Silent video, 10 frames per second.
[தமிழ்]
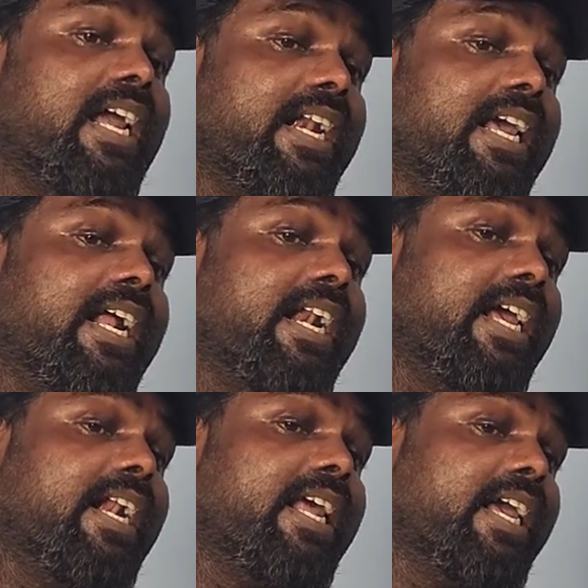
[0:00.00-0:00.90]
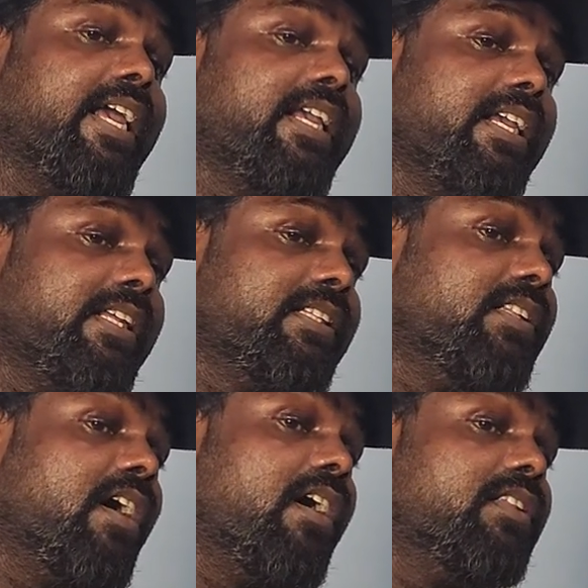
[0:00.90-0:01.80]
டே டே டே டே
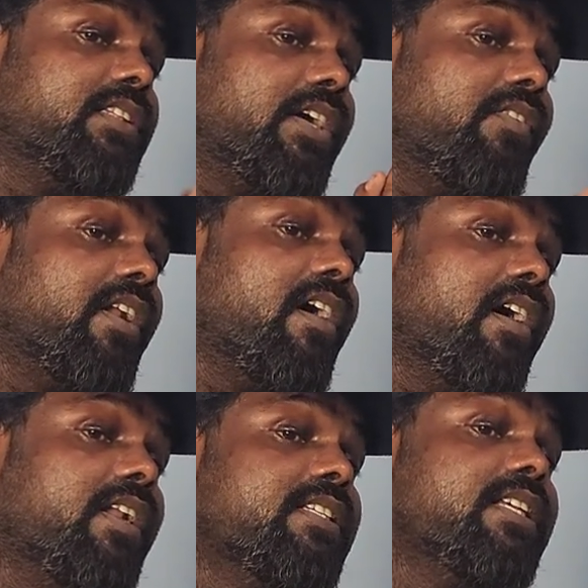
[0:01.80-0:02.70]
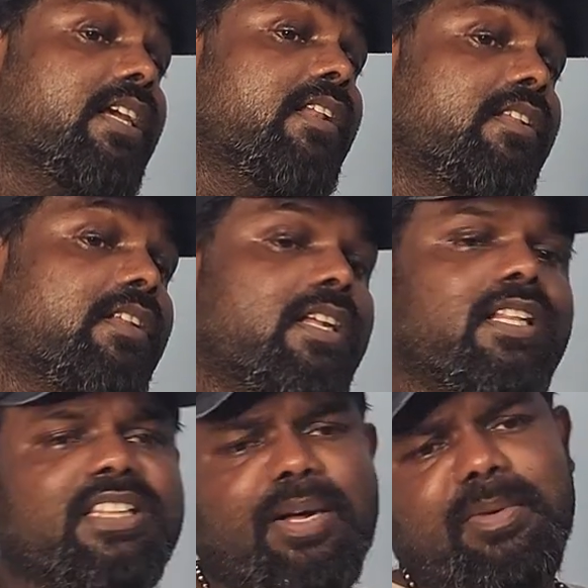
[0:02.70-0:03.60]
இதுதான் தவறான செயல்
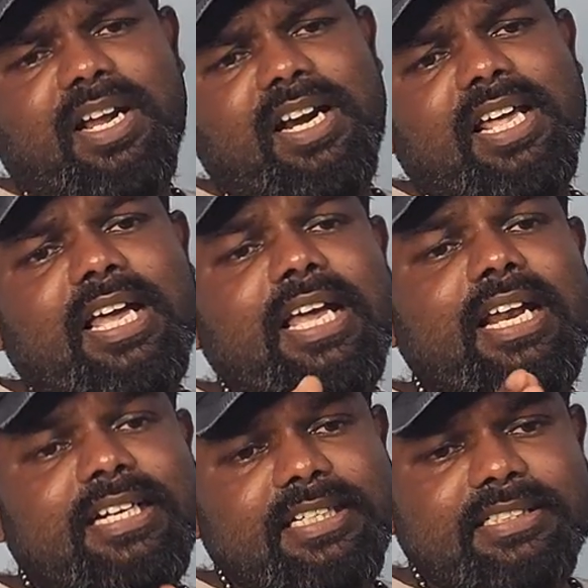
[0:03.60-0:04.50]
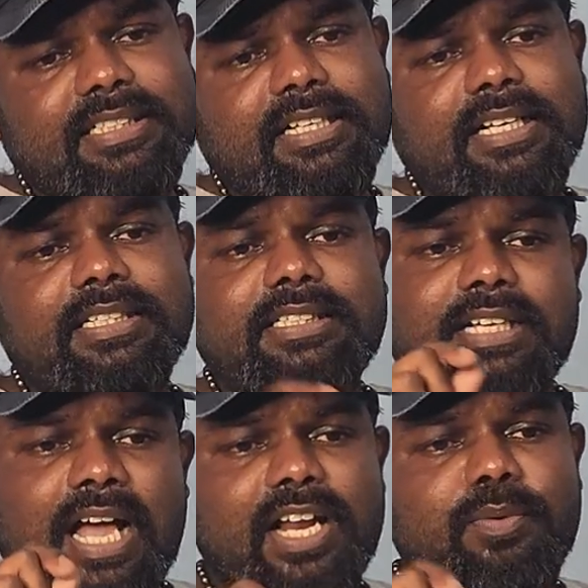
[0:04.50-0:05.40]
தமிழ்நாட்டில் எலக்ட்ரிசிட்டி ரேட்டு
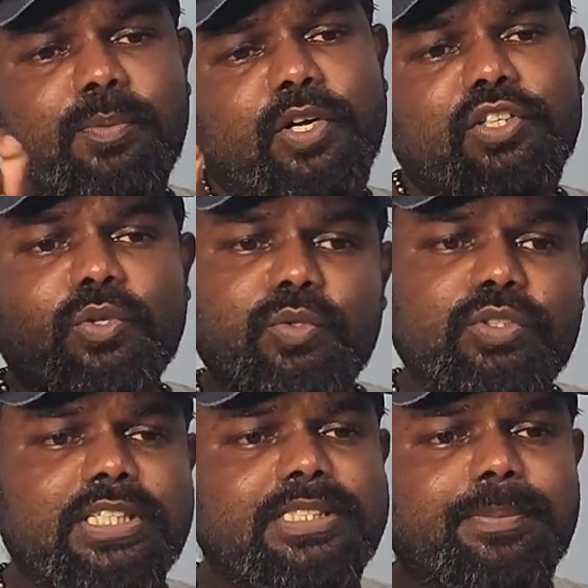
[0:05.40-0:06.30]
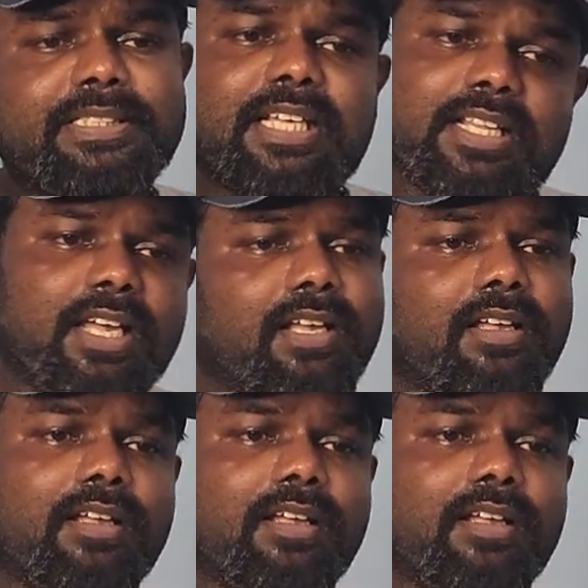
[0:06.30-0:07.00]
நாலு புள்ளி தொண்ணூத்தஞ்சு பைசா தான்